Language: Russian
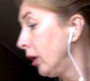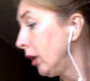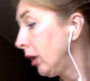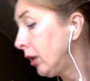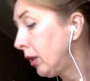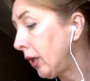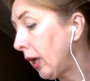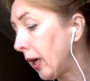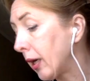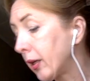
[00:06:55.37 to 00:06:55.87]

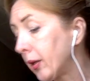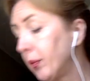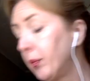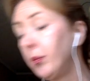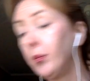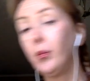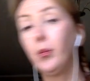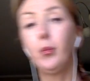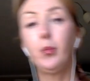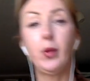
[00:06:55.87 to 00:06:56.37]
Итак,
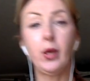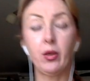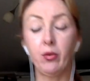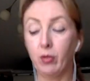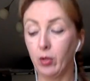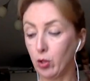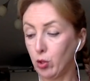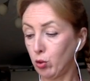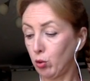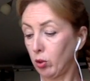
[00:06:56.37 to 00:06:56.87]

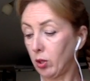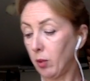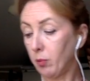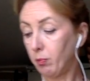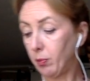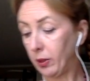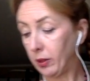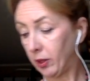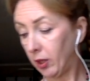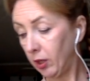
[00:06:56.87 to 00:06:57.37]
первое, что
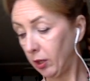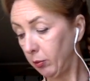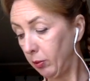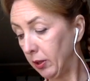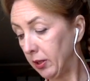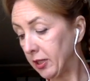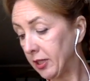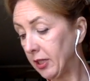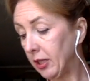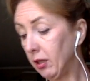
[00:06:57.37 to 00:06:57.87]
нам
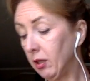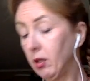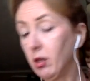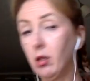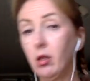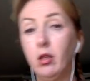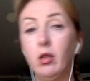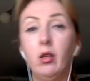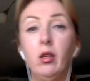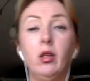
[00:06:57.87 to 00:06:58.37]
понадобится,
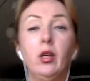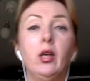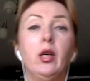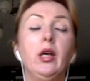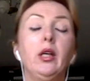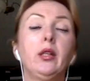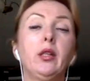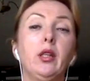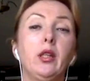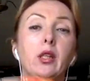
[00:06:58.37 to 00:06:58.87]

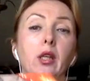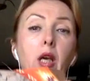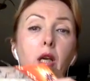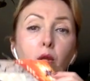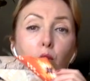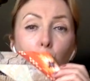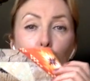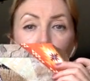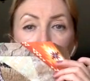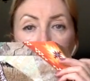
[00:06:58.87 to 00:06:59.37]
это
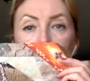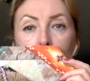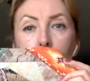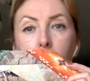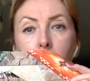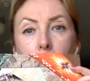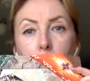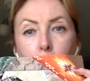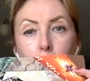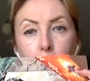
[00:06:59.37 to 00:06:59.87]
тканюшки
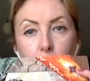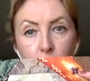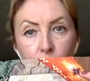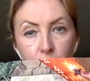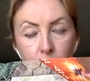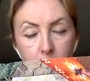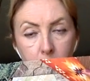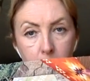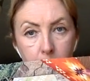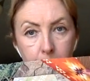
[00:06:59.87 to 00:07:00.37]
для
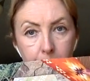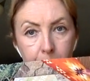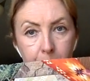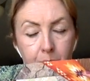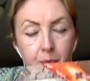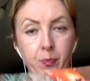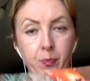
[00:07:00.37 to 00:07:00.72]
пэтчворка.